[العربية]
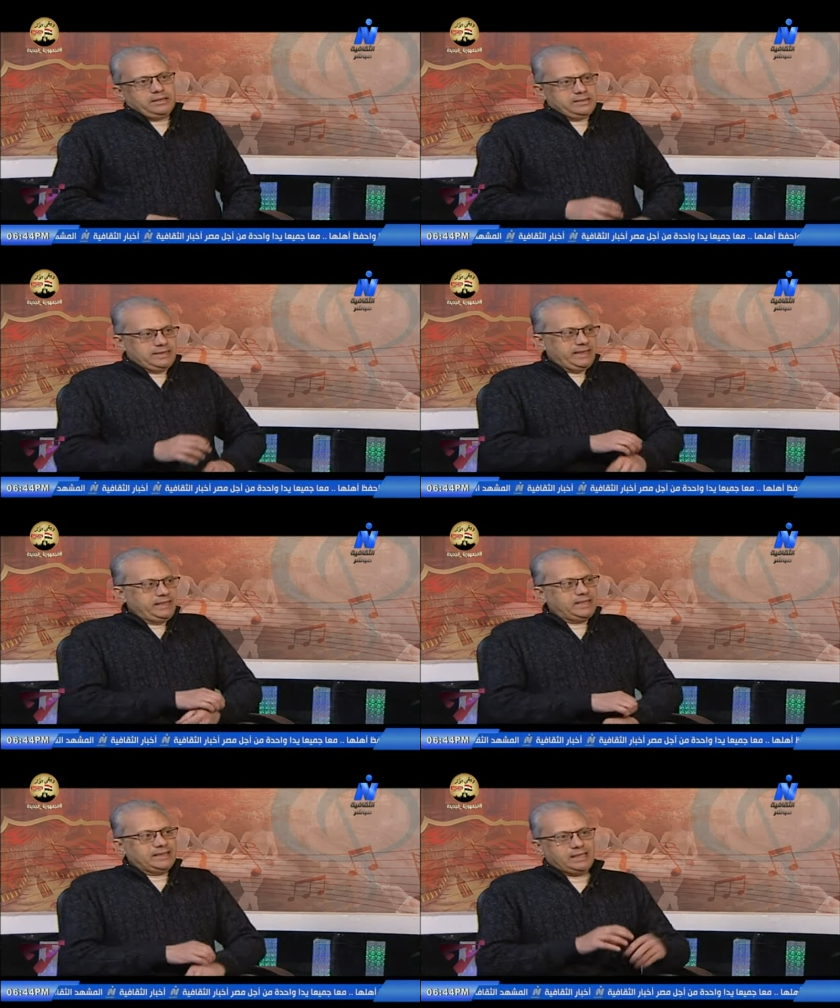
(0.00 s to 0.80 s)

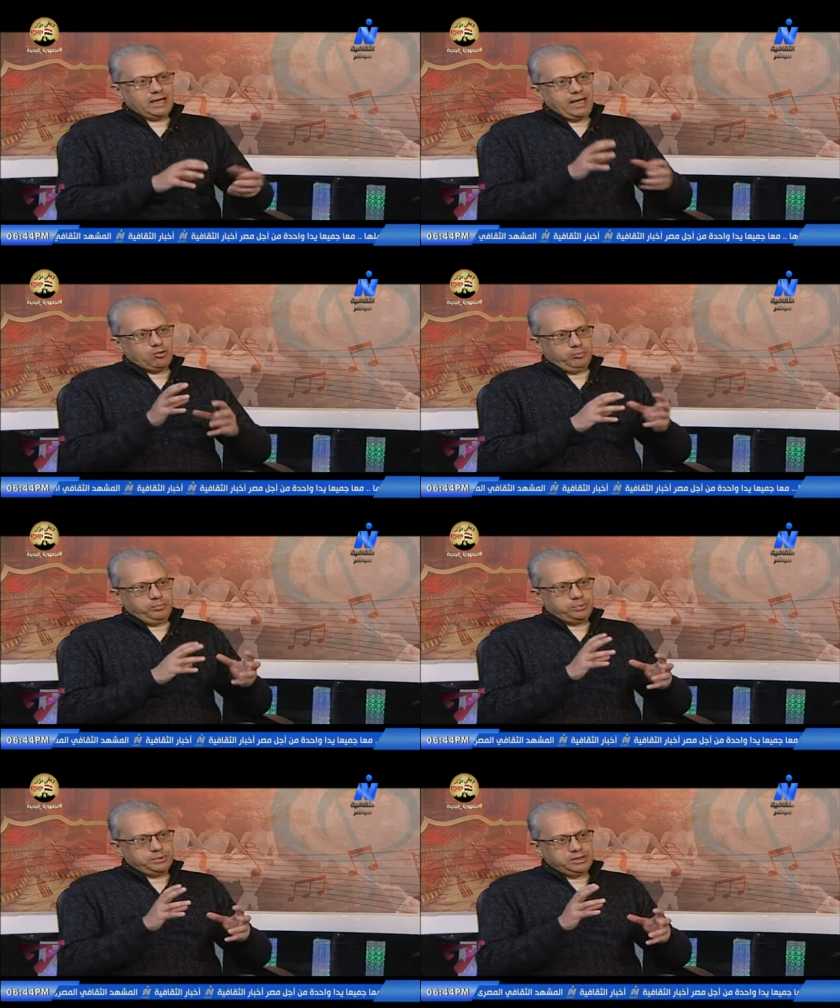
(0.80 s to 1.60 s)
زي تجارب
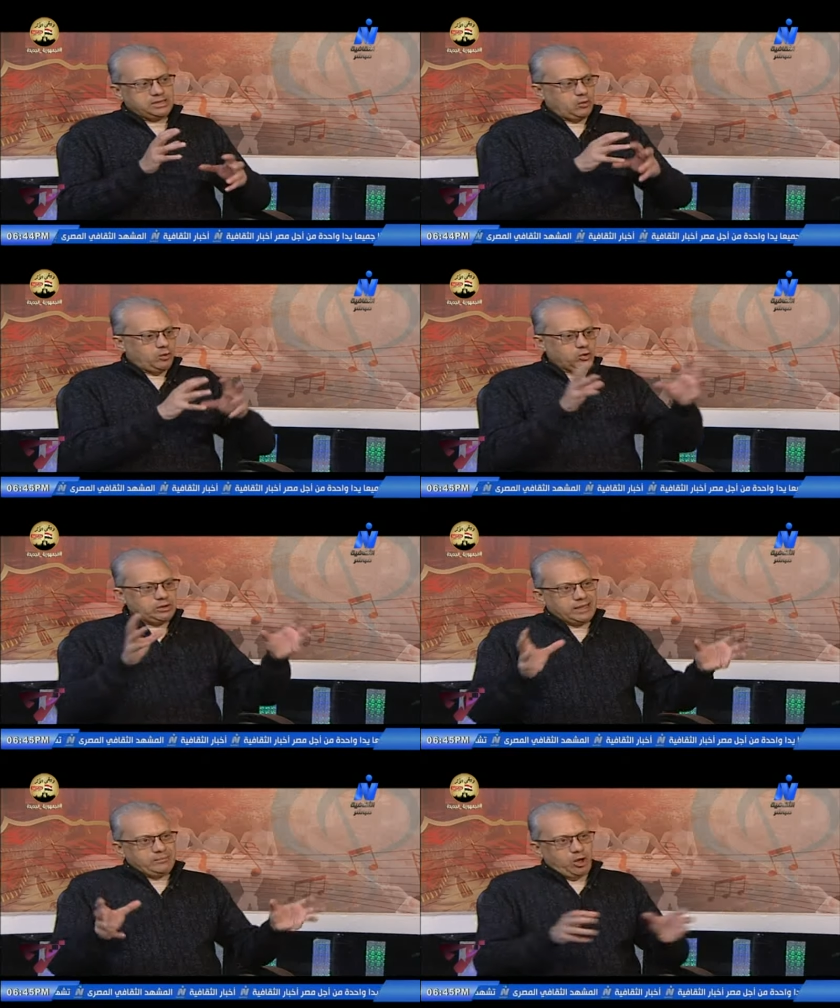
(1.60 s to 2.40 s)
يصوروا
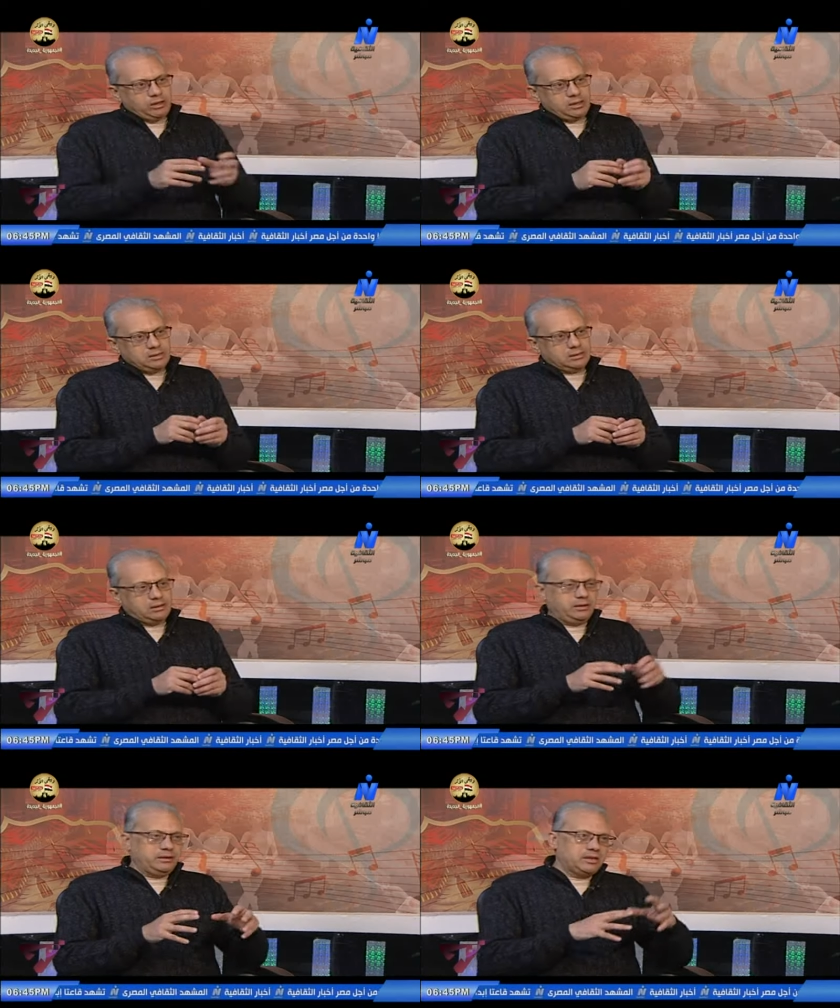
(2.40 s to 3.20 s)
تجمعات
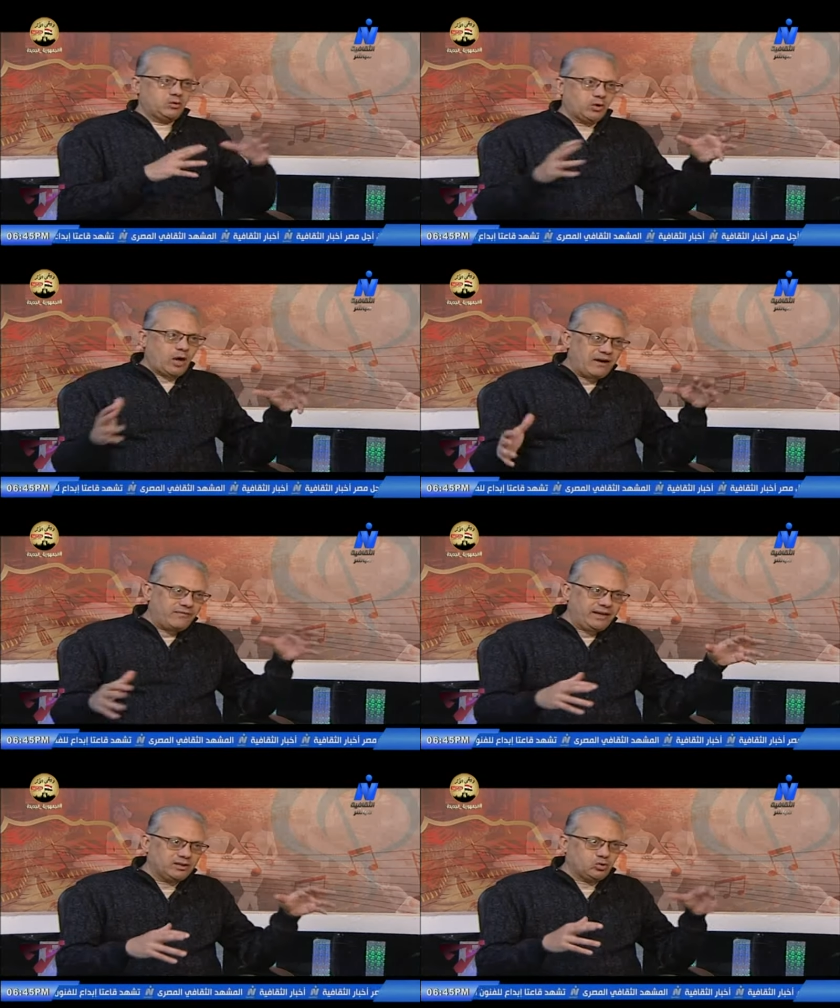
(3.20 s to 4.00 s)
اصدقاء يصوروا
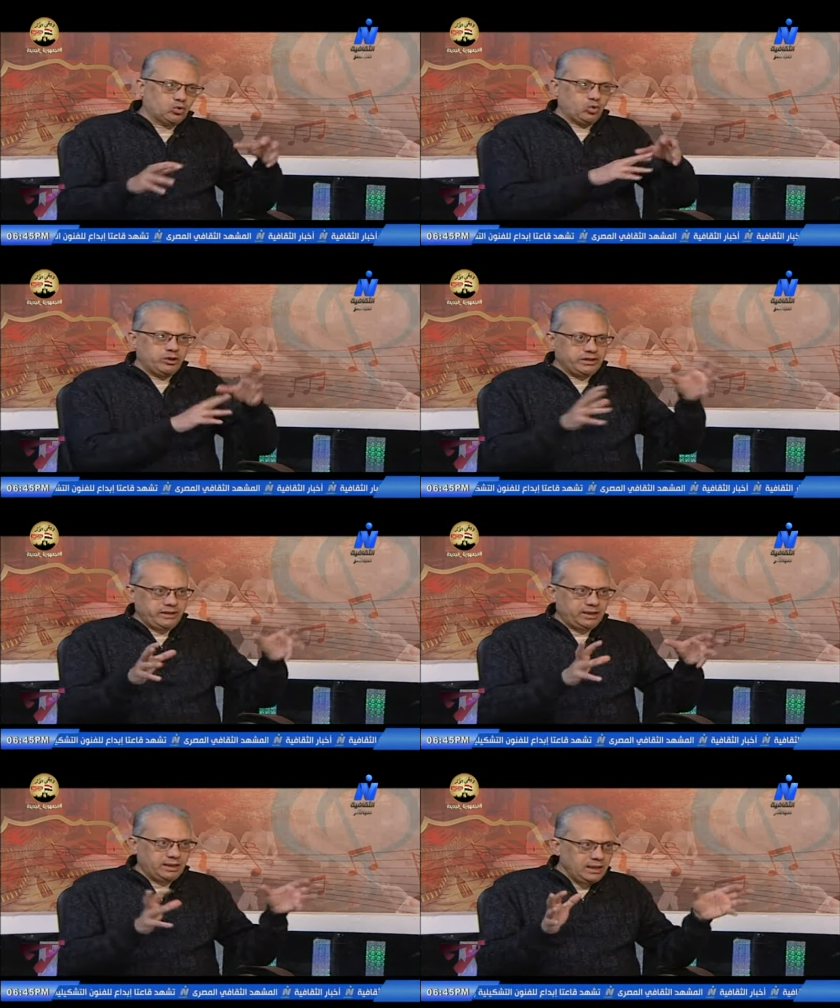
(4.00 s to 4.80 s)
حفلات خروج
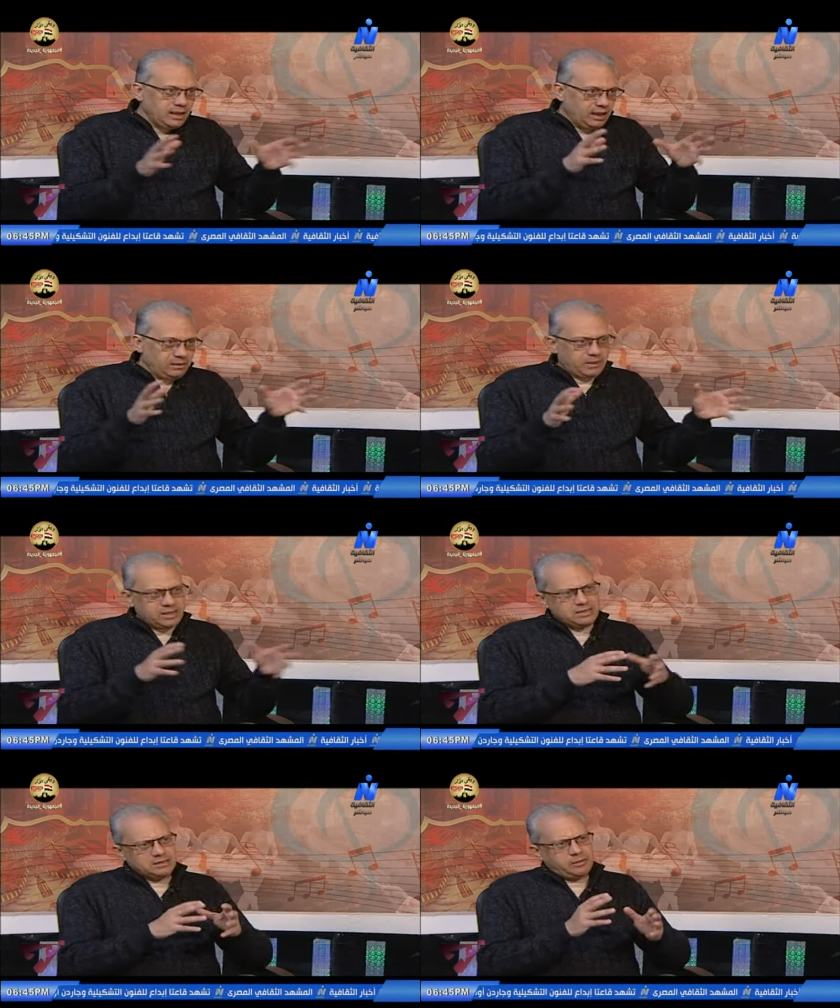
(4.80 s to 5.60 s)
النيل
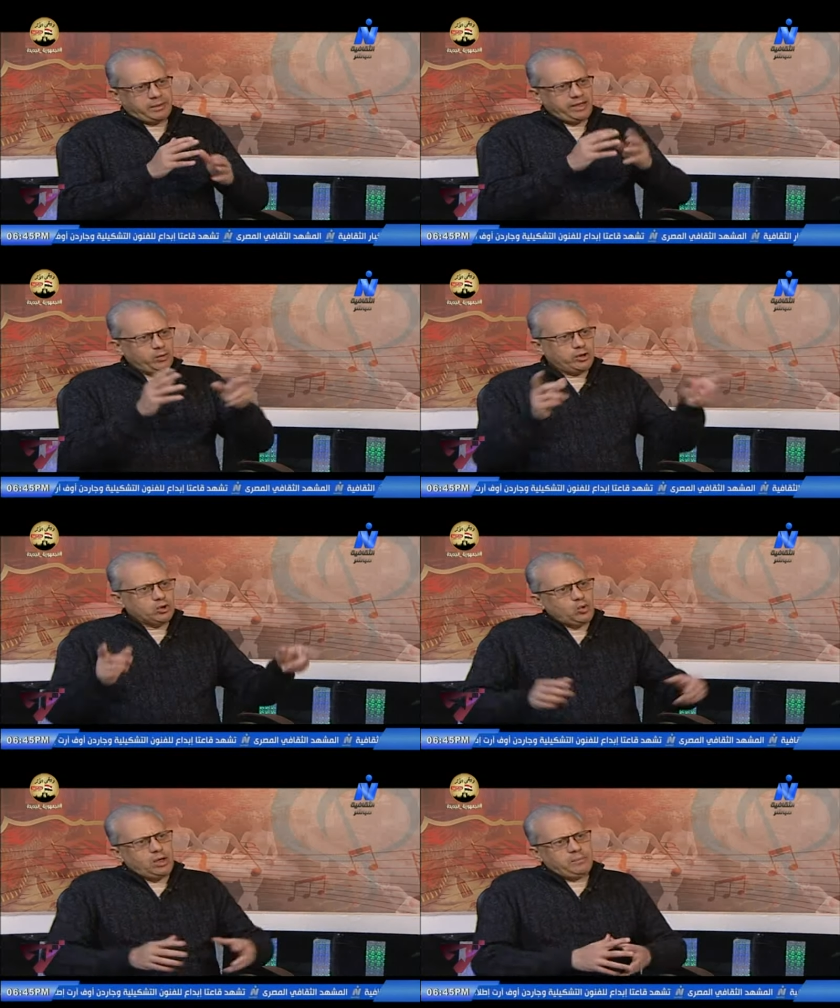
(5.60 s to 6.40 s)
المناظر الطبيعيه
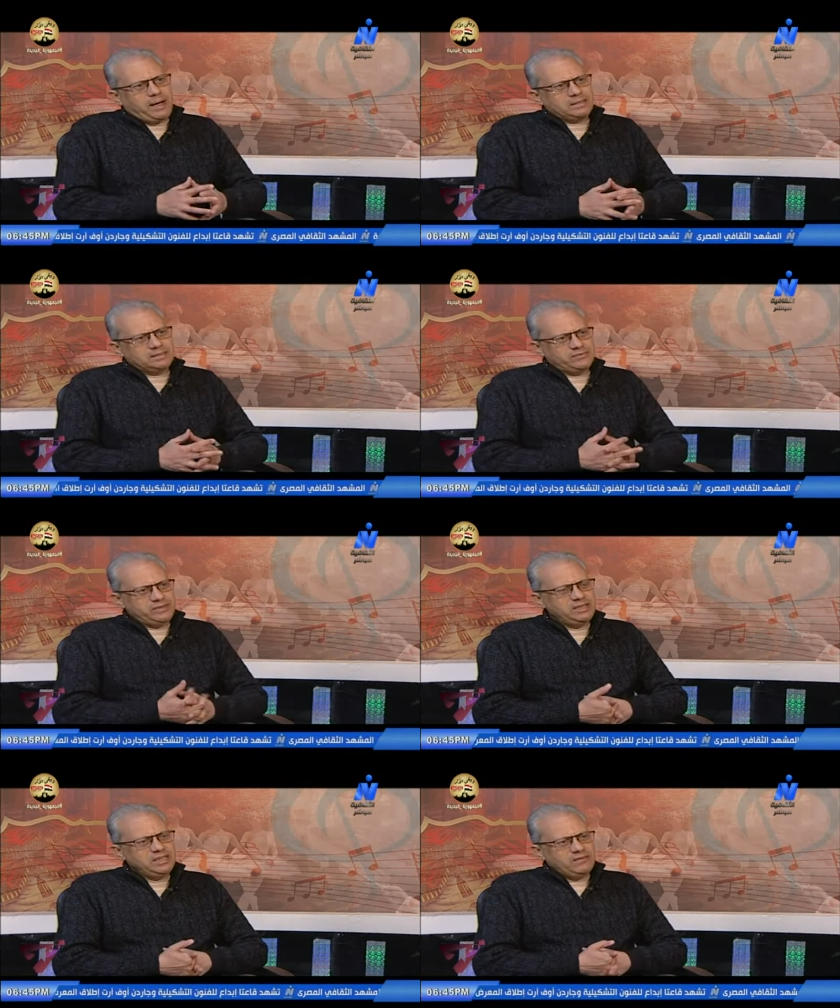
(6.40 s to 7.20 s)
ويعرضوها لبعض
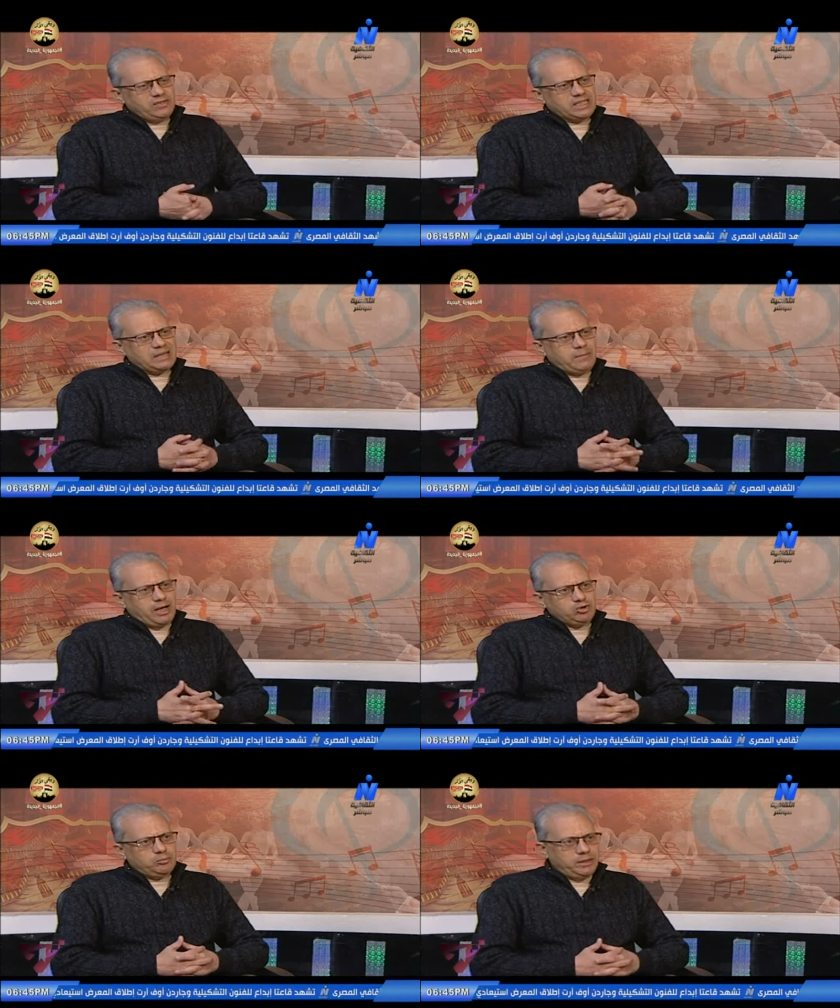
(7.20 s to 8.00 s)
في في
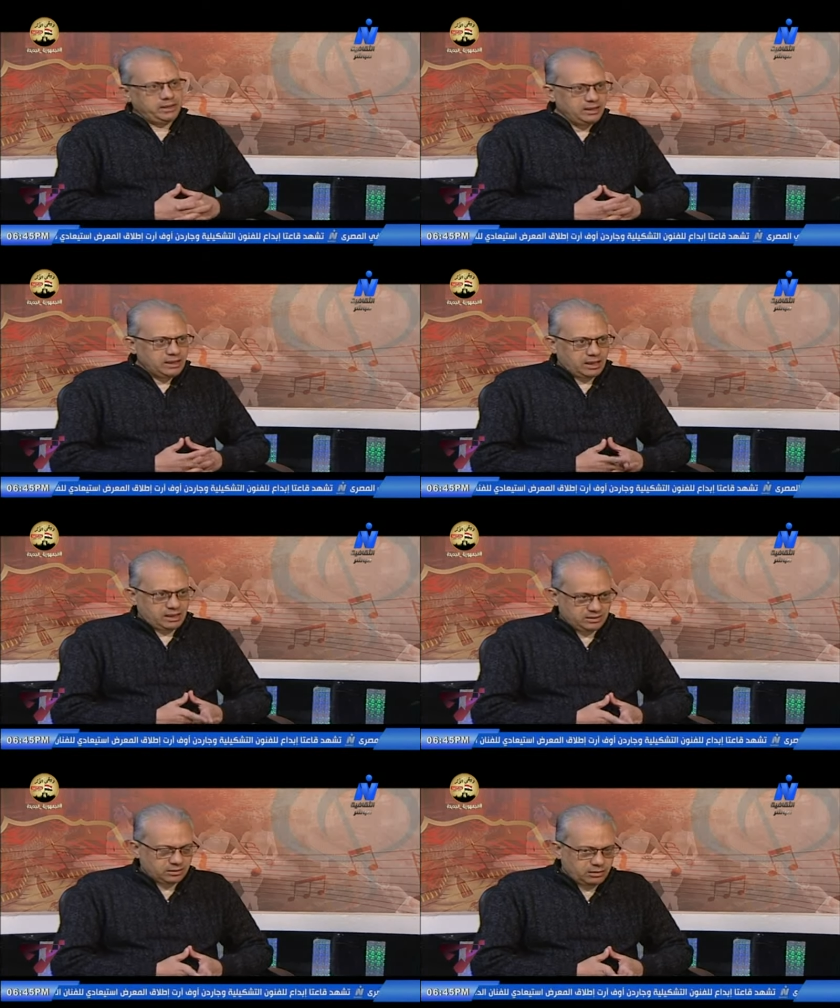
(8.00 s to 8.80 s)
تجمعاتهم ايه
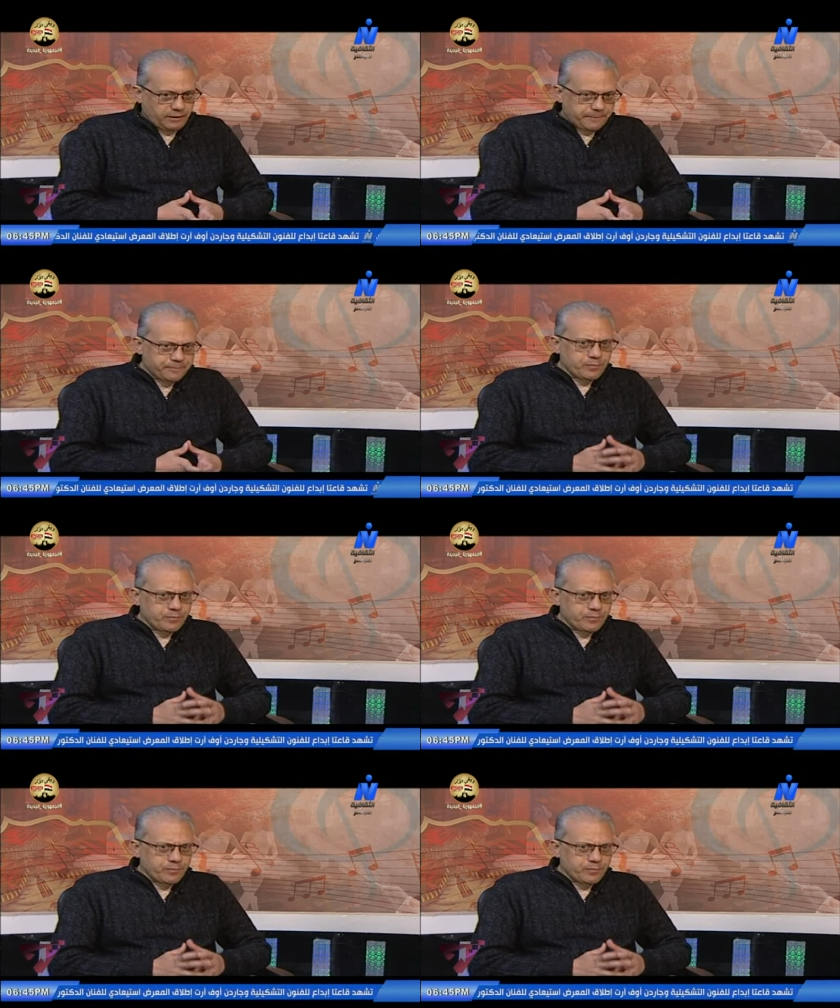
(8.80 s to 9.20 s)
كاصدقاء